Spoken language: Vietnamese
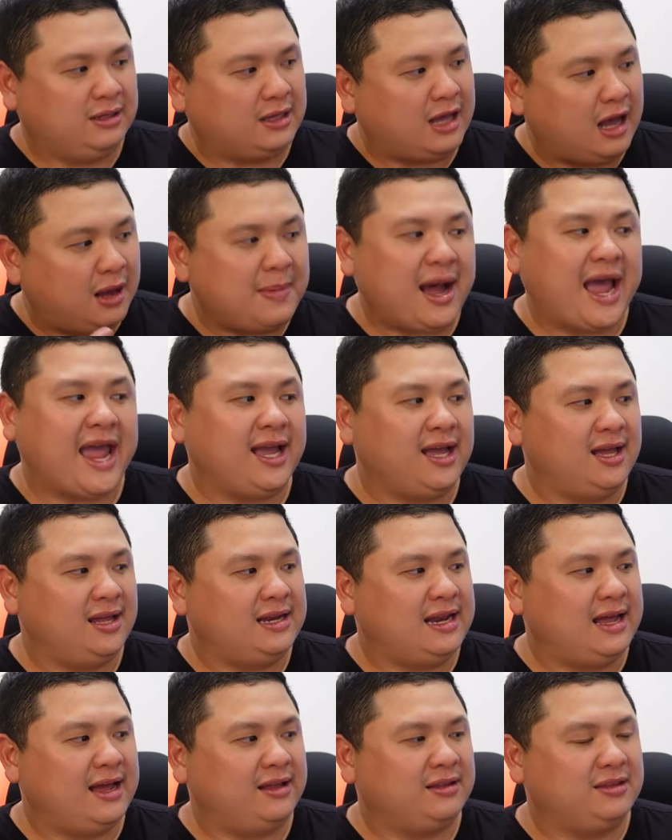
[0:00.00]
cơ
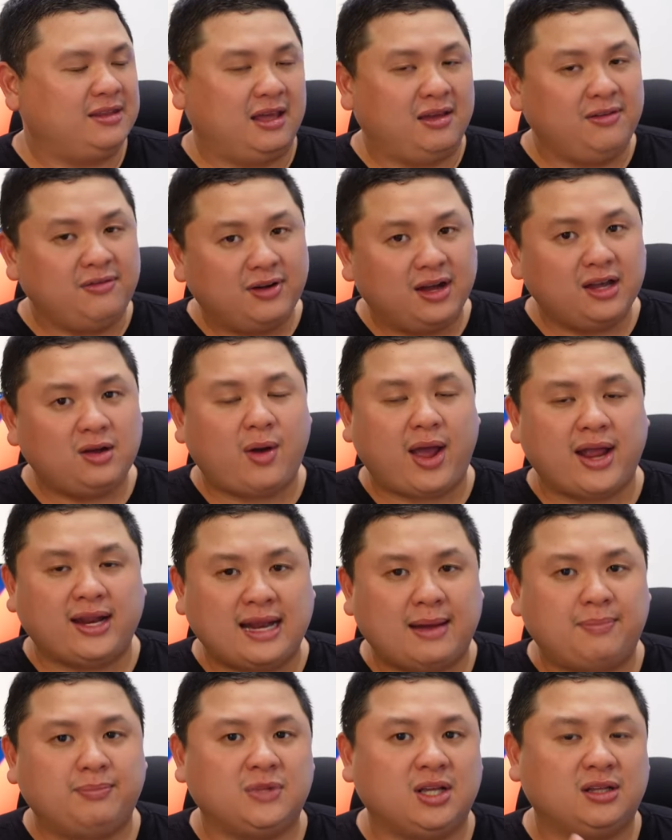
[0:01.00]
bản là chỉ với
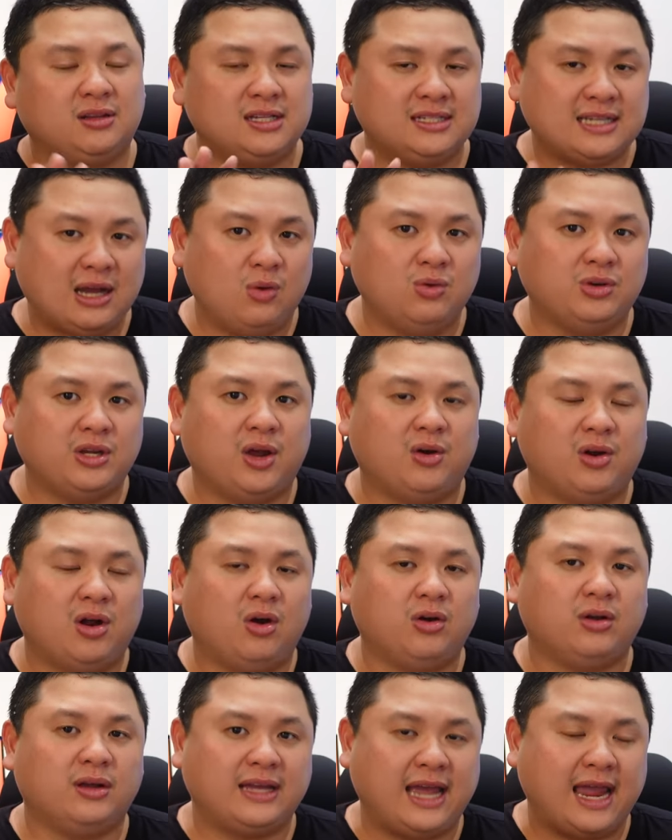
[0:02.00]
khoảng 5 cho tới 6 triệu
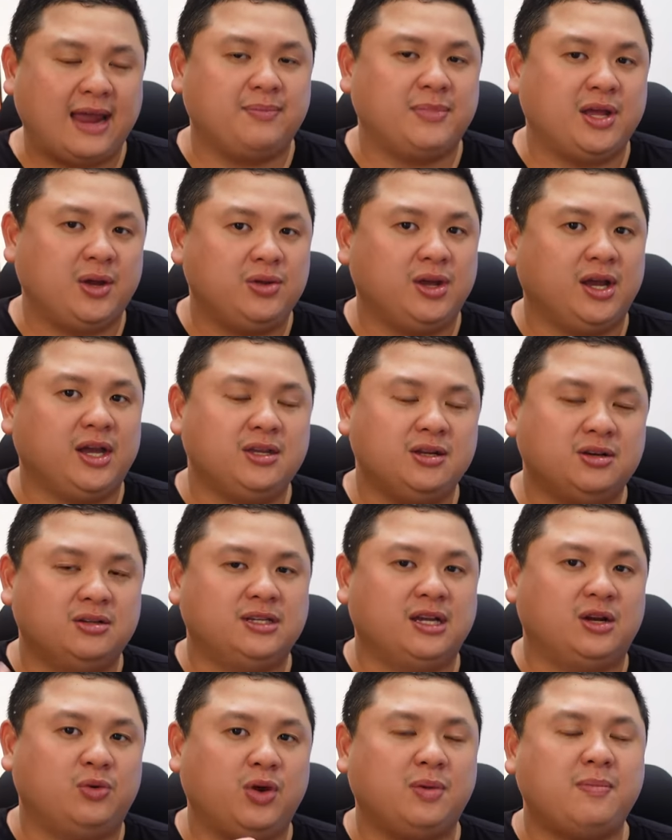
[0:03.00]
thôi kèm theo những cái chương
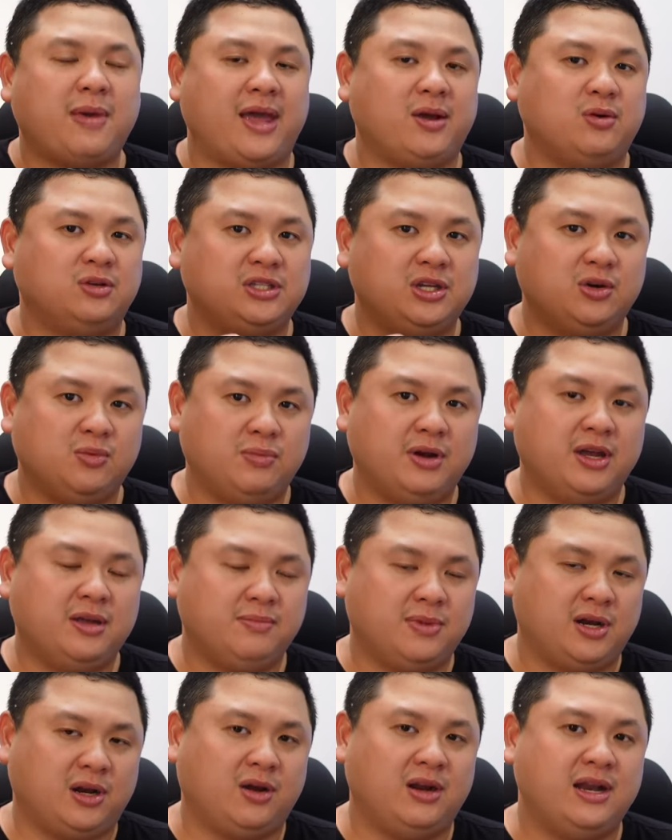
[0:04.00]
trình khuyến mãi của Xiaomi
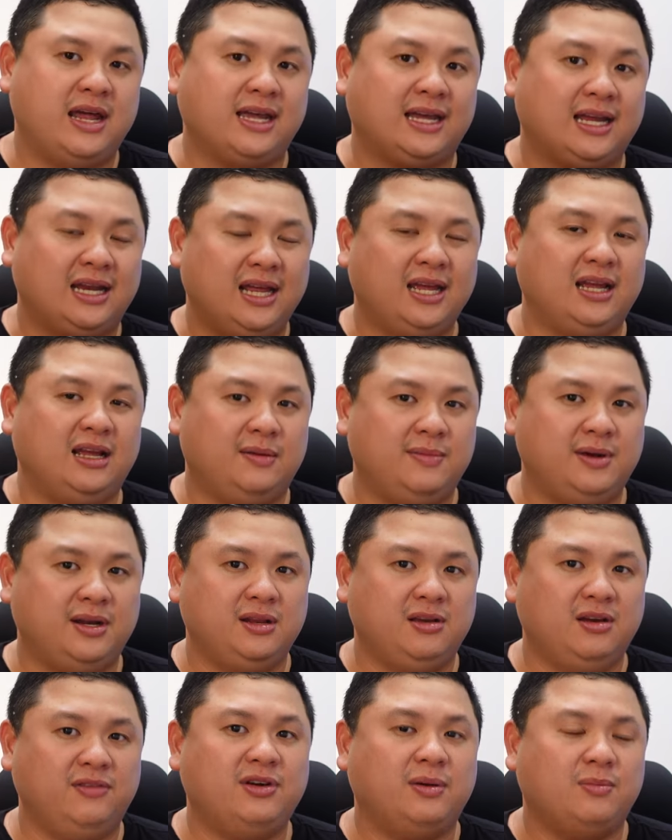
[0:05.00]
mình có để cái link ở
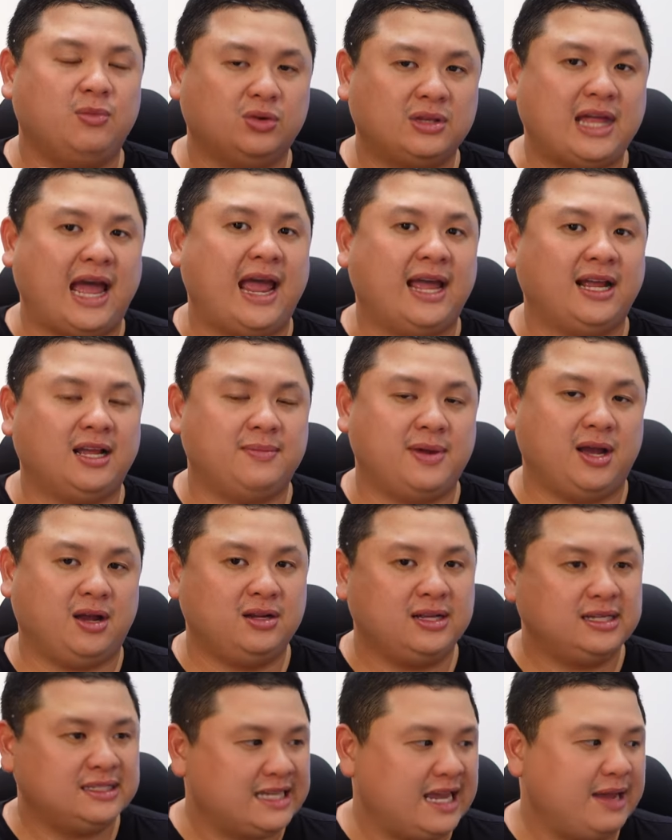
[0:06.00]
bên dưới phần mô tả các bạn
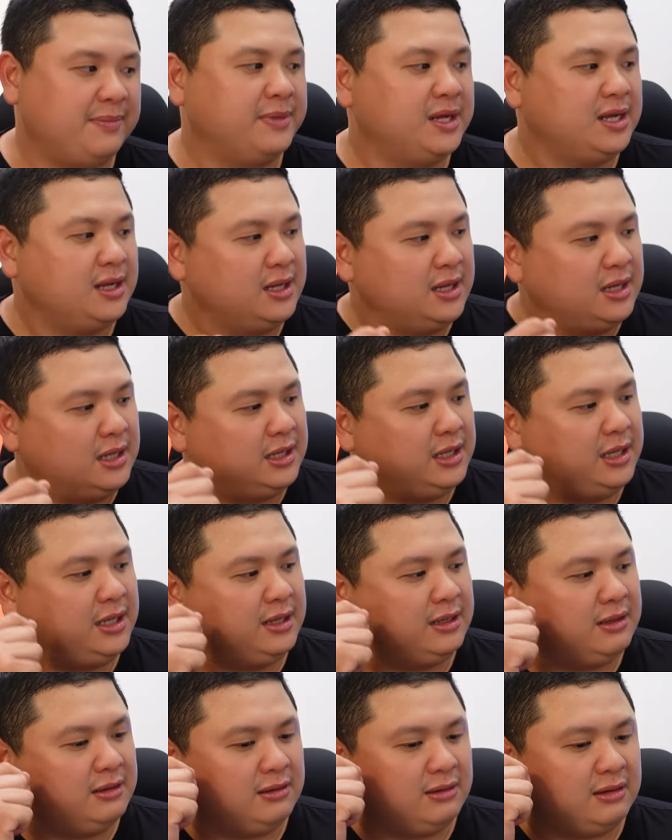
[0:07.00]
có thể xem
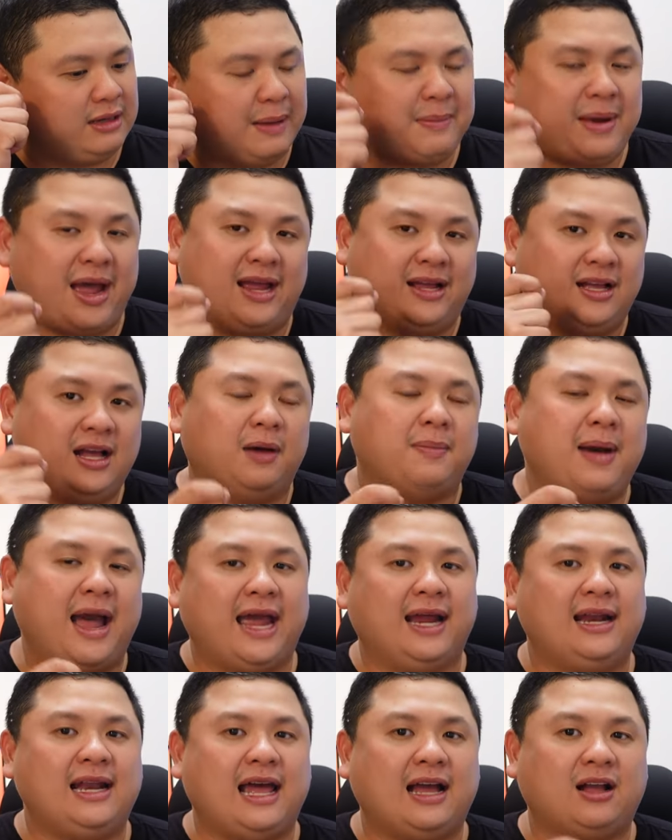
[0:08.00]
thì các bạn cơ
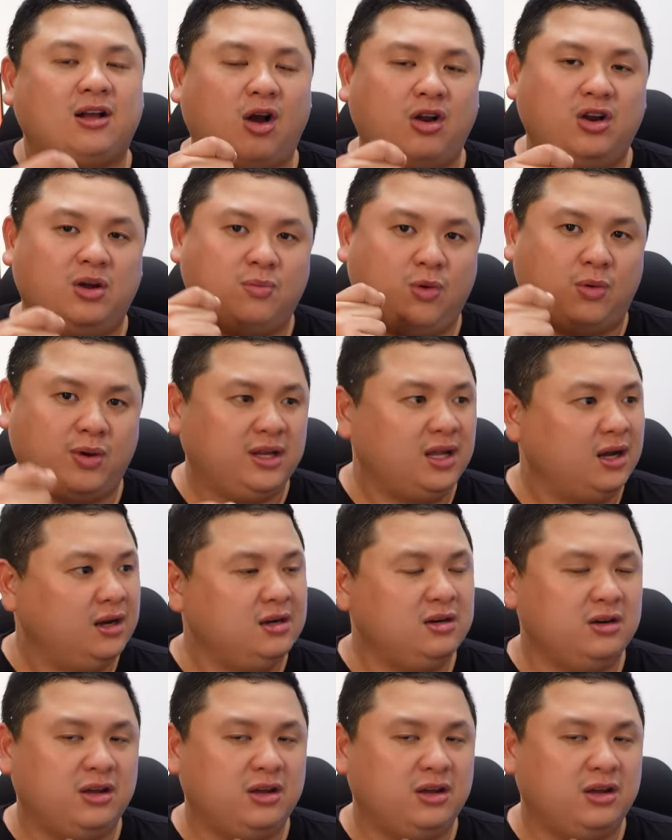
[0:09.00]
bản là có được một cái thứ